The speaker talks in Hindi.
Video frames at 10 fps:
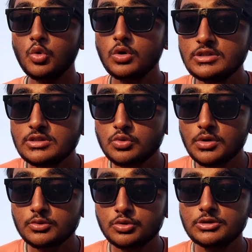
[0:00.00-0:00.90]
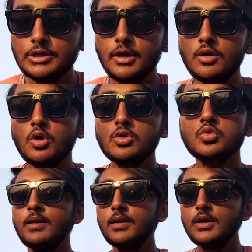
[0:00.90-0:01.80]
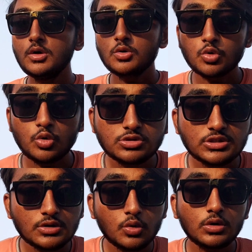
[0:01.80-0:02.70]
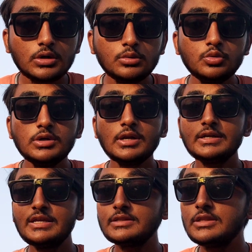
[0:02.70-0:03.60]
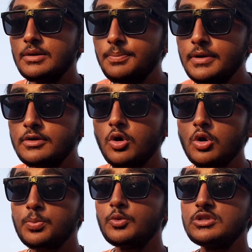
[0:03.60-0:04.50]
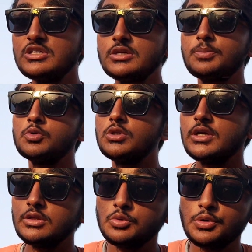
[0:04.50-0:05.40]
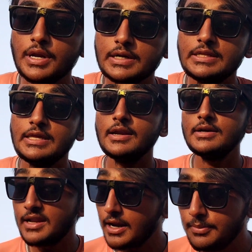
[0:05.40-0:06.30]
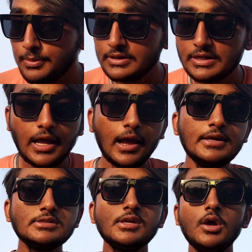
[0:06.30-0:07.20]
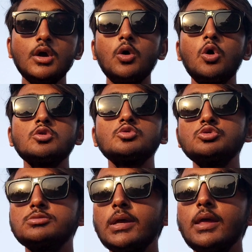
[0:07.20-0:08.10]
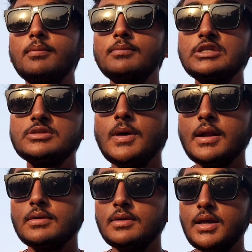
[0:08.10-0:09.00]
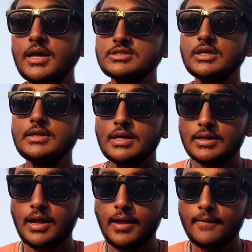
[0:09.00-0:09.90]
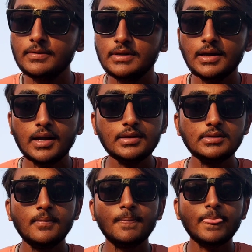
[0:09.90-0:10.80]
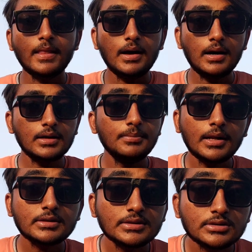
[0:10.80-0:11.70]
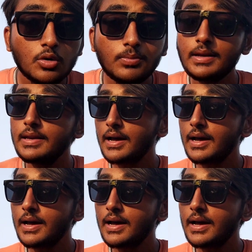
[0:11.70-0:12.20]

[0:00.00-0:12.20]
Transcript: रो की ज़रूरत होती है और रो से रो की दूरी रखनी है तीन फिट और पौधे से पौधे की दूरी रखनी है डेढ़ फिट ठीक है गाइज और उसमें बीस में ऐसे ही रखना है ठीक है भाई अगली बात करता हूँ मैं